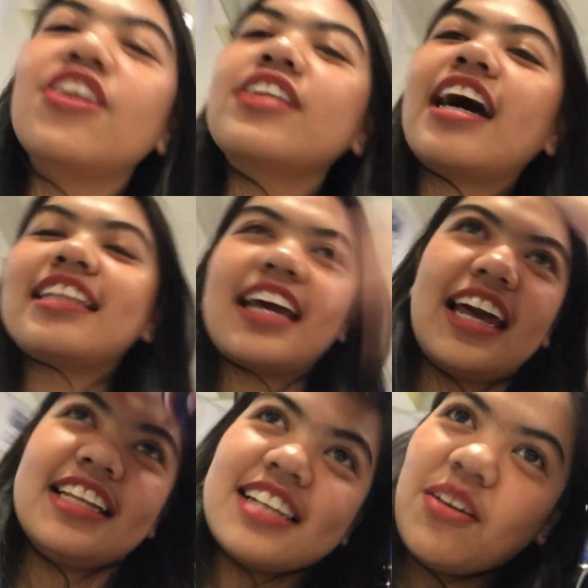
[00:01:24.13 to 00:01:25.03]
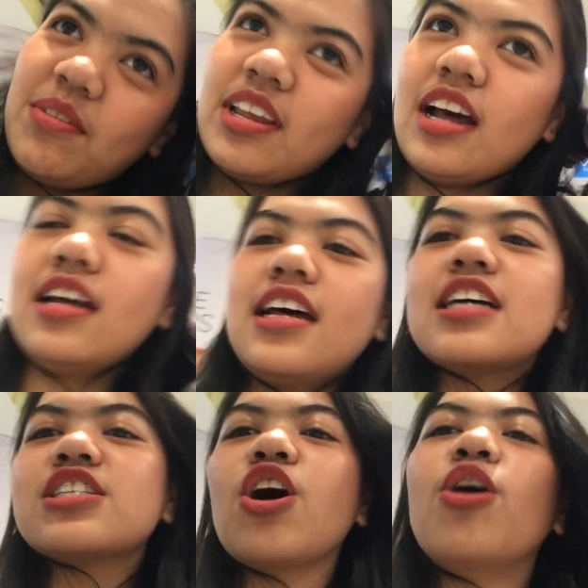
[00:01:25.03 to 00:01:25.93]
daw nating end sabi niya
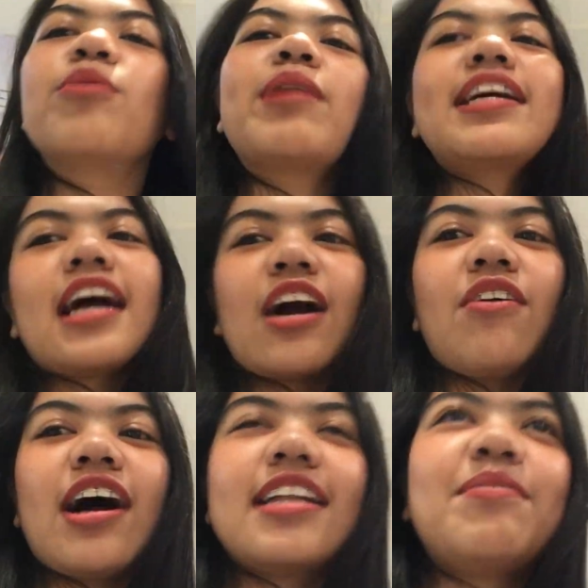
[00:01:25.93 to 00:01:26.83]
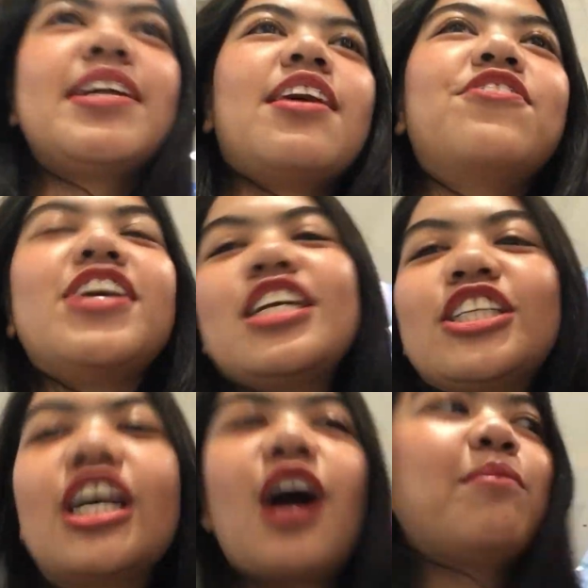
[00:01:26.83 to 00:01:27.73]
so may nagawa may
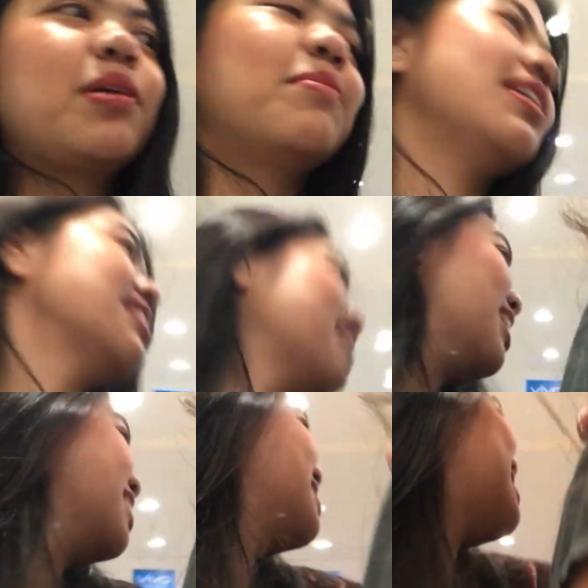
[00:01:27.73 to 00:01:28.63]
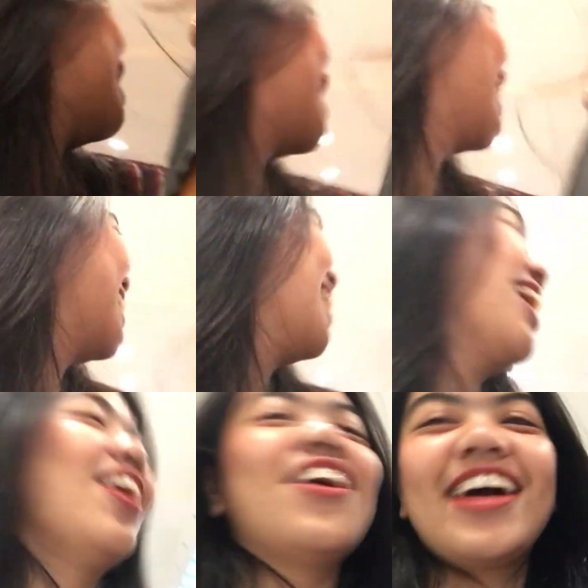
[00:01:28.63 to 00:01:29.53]
na-finish na kaming business
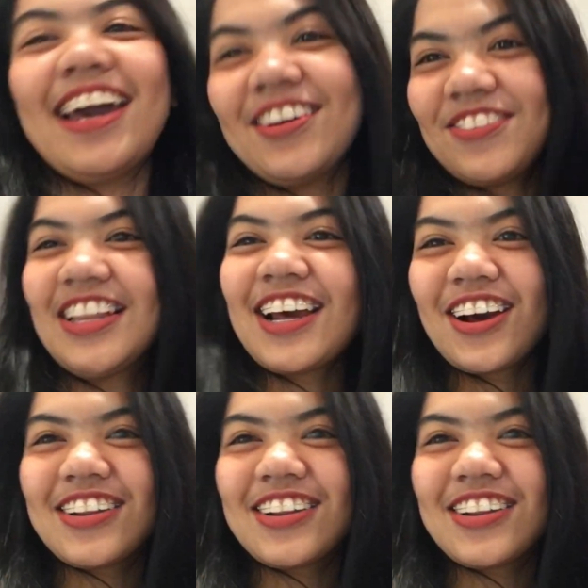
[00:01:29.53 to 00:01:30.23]
okay feeling ko